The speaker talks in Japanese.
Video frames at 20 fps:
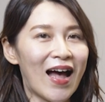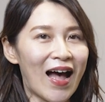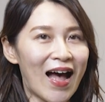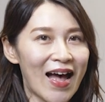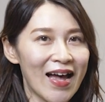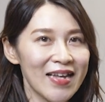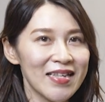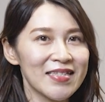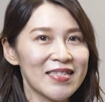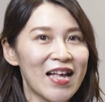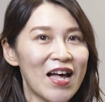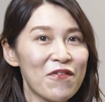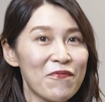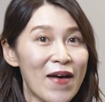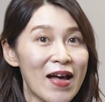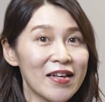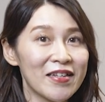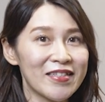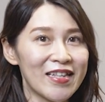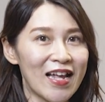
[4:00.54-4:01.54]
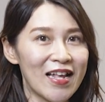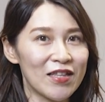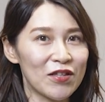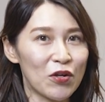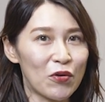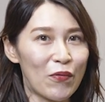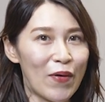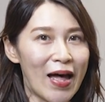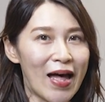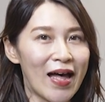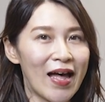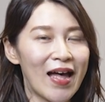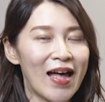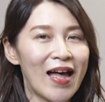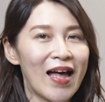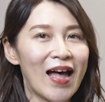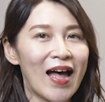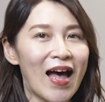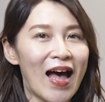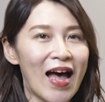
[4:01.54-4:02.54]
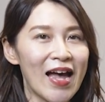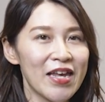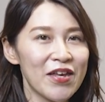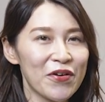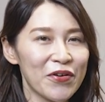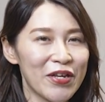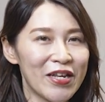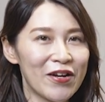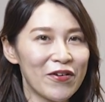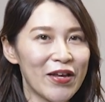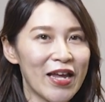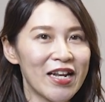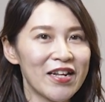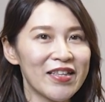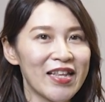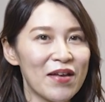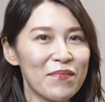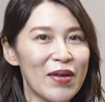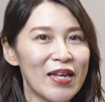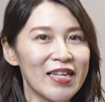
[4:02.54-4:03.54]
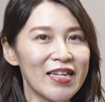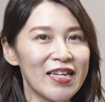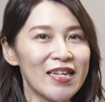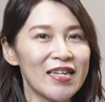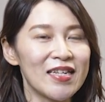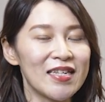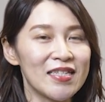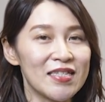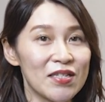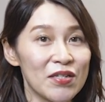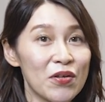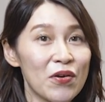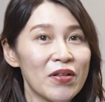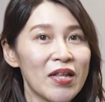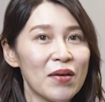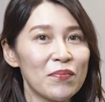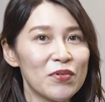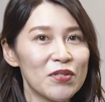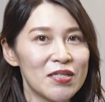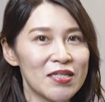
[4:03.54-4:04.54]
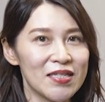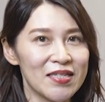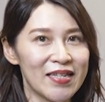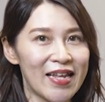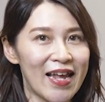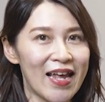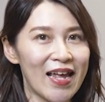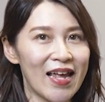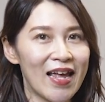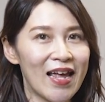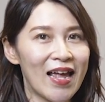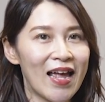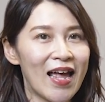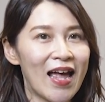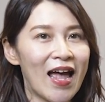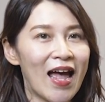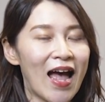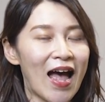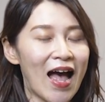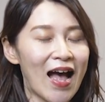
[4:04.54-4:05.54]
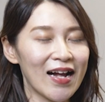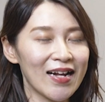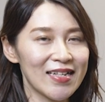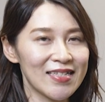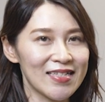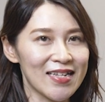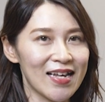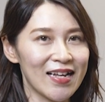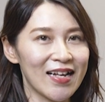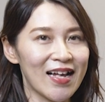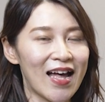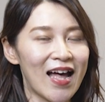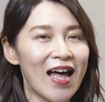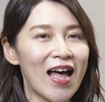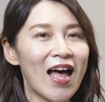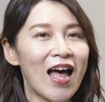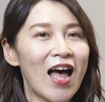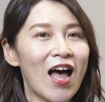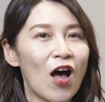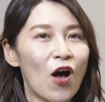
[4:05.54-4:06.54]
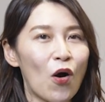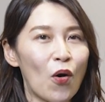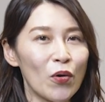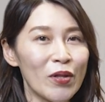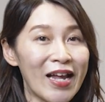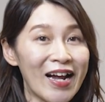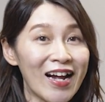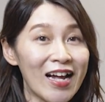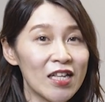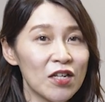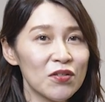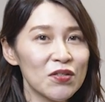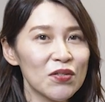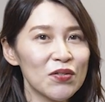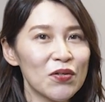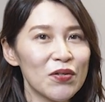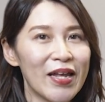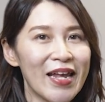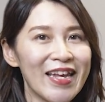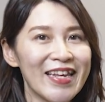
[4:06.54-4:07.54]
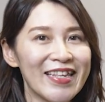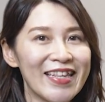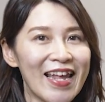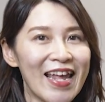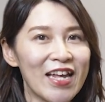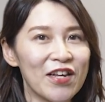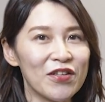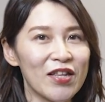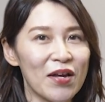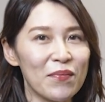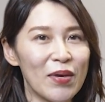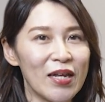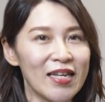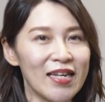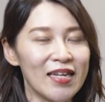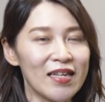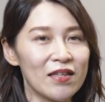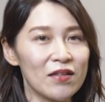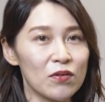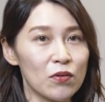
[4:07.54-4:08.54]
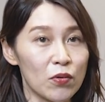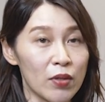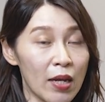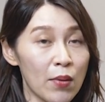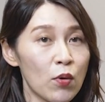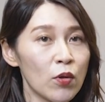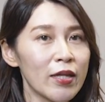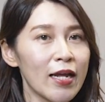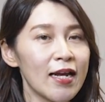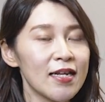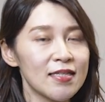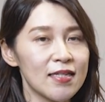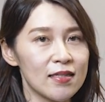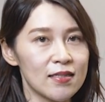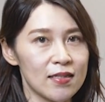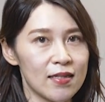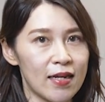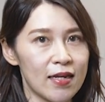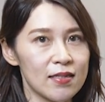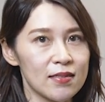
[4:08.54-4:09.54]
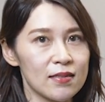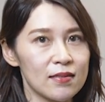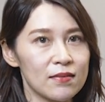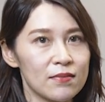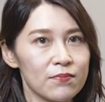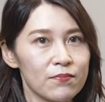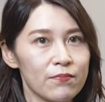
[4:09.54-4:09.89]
ハイサーファクタントは肺を広げるために必要な物質で赤ちゃんがお腹の外で生きていくためにとても大切です。